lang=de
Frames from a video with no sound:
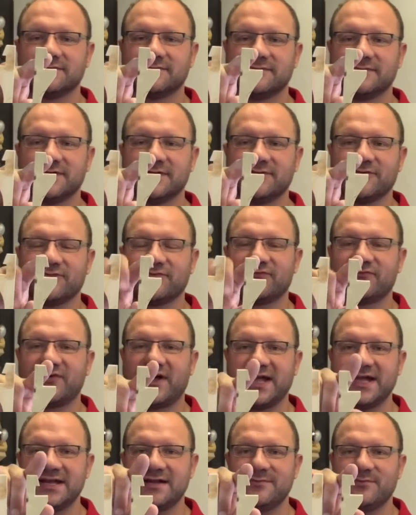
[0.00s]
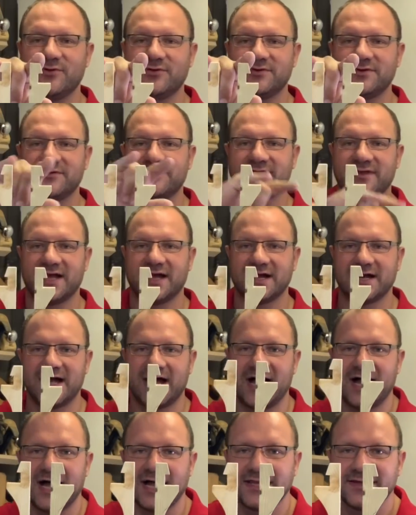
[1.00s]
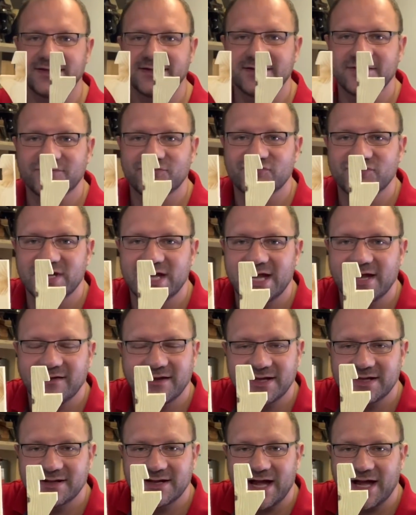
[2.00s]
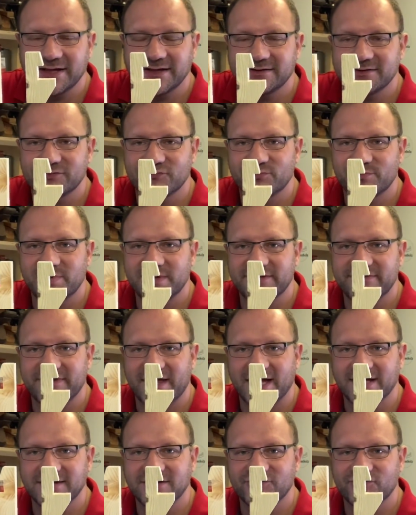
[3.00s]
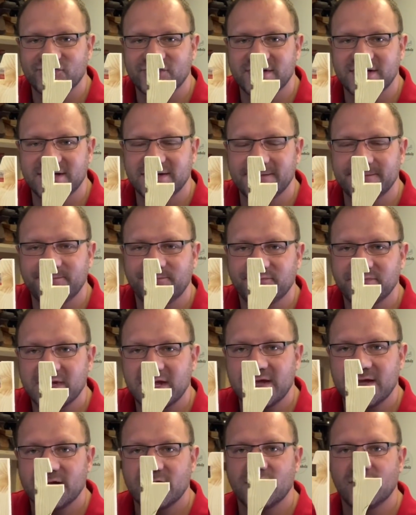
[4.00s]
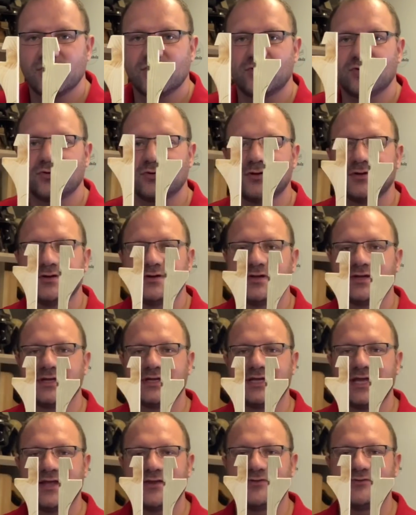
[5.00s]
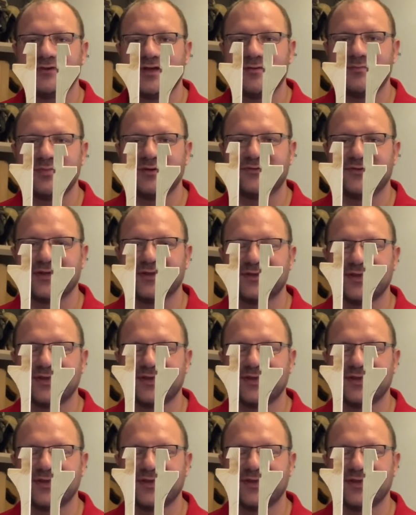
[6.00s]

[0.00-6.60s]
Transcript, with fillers: wie so ein Pfeil, möchte ich sagen, äh, angespitzt, angeschnitten. Und jetzt, wer ein bisschen